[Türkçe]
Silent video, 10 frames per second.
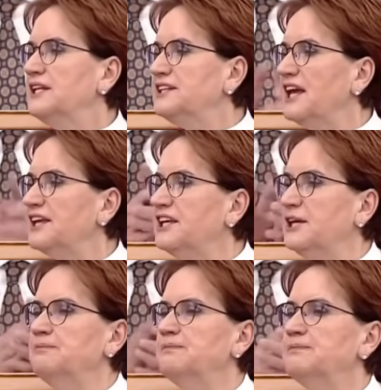
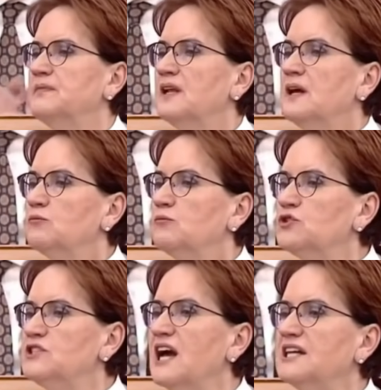Nitekim
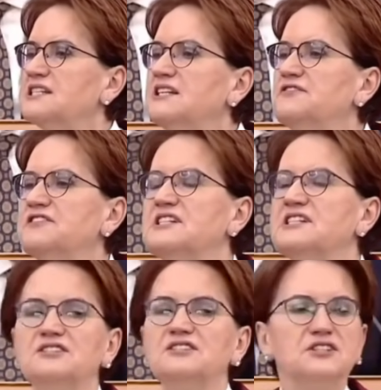bu siyasi
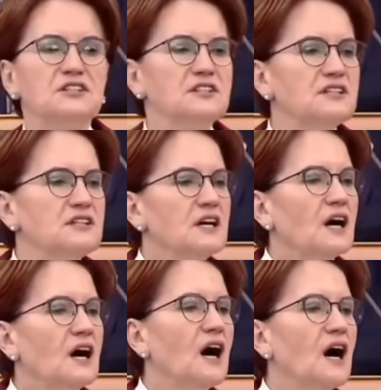fırsatçılığı
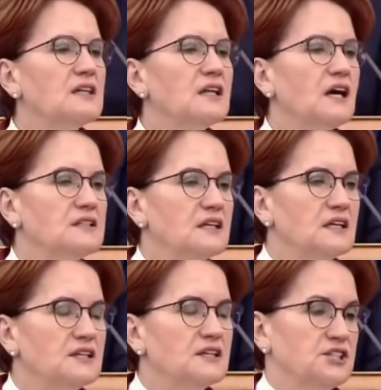Allah
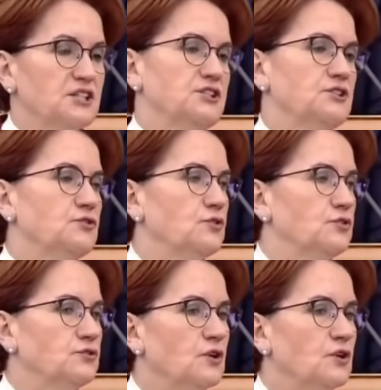da şaşırtıyor.